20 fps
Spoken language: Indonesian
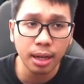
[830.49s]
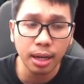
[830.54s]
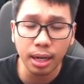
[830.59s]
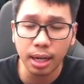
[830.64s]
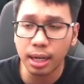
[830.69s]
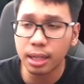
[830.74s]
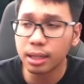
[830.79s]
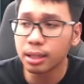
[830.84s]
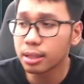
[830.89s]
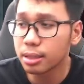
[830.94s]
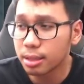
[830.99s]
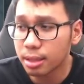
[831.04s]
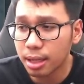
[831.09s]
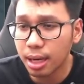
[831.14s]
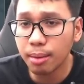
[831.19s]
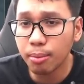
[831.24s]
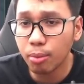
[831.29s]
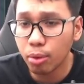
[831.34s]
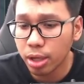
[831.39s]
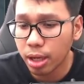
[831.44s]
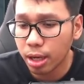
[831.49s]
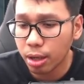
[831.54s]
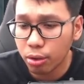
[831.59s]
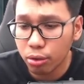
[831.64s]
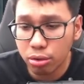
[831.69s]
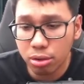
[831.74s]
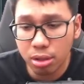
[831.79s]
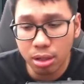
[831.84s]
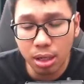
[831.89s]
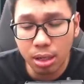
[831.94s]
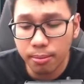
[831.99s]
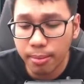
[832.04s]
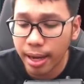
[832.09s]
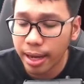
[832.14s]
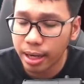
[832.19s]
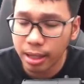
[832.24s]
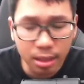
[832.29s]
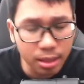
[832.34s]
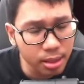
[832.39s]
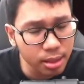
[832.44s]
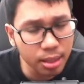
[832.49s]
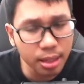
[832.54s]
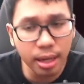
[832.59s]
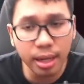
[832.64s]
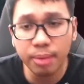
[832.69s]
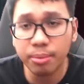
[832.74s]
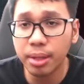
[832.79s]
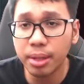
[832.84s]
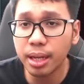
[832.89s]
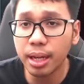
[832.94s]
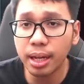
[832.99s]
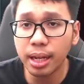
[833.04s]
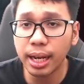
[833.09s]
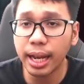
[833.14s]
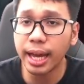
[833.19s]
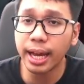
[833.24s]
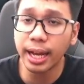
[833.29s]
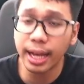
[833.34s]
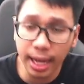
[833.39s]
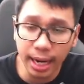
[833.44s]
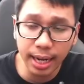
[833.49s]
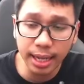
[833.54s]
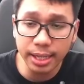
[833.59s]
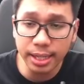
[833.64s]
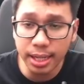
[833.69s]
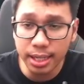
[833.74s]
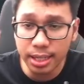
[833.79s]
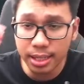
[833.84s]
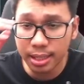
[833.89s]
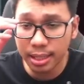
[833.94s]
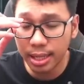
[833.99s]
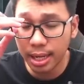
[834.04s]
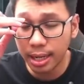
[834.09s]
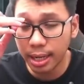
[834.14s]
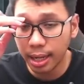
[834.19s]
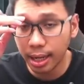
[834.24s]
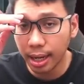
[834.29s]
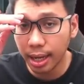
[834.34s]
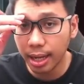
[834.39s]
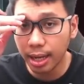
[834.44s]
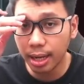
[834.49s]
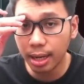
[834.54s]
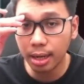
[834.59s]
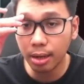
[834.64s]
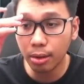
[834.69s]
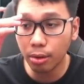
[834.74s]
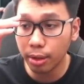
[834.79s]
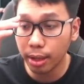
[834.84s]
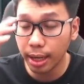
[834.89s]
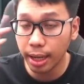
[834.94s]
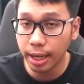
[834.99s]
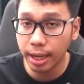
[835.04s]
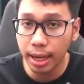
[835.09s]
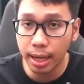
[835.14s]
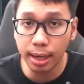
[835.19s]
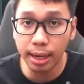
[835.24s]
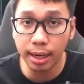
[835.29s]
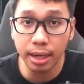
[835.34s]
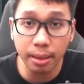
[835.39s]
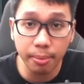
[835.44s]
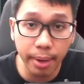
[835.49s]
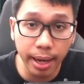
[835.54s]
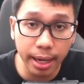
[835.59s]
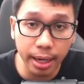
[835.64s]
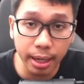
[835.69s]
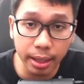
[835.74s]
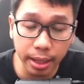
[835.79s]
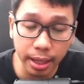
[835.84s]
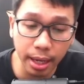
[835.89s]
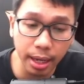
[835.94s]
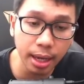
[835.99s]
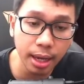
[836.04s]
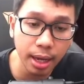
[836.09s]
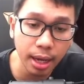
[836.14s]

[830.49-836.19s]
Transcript: kalian terserah mau nyari UC di mana terserah yang penting legal aja guys jangan ile ya karena kalau ilegal kalian di ya